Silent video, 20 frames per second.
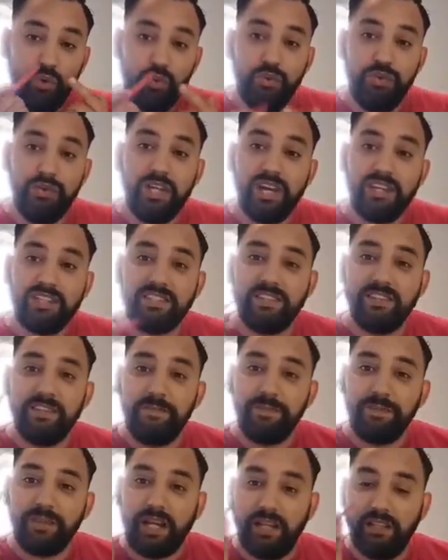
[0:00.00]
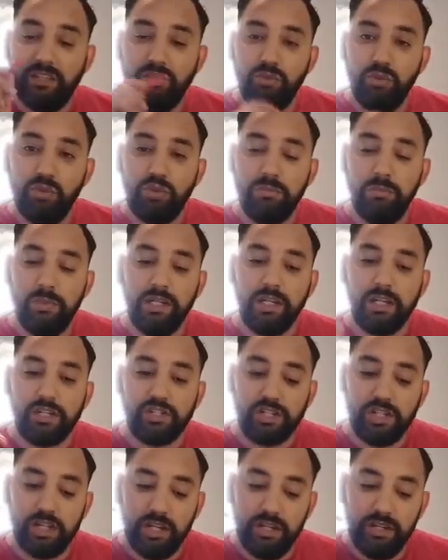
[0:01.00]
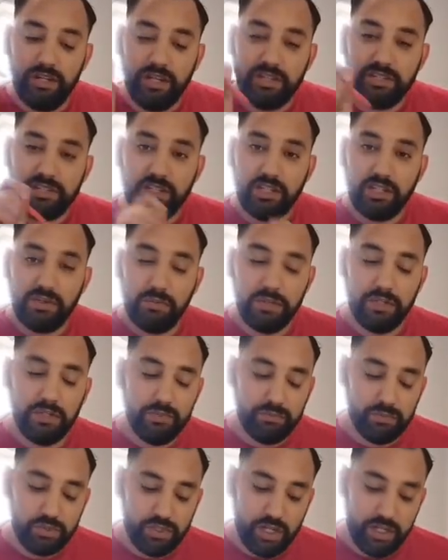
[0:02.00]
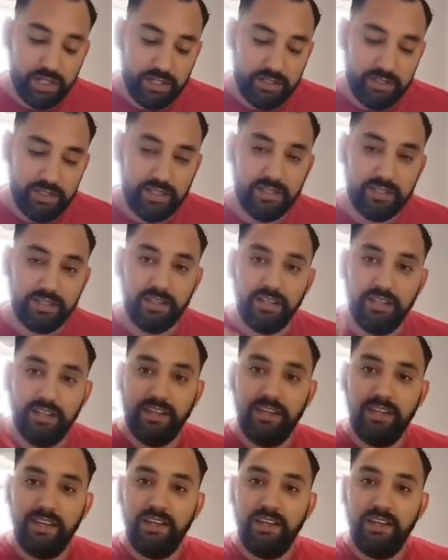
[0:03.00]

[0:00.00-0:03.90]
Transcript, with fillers: والناس غادي نقول لكم علاش الناس اخواني المشاهدين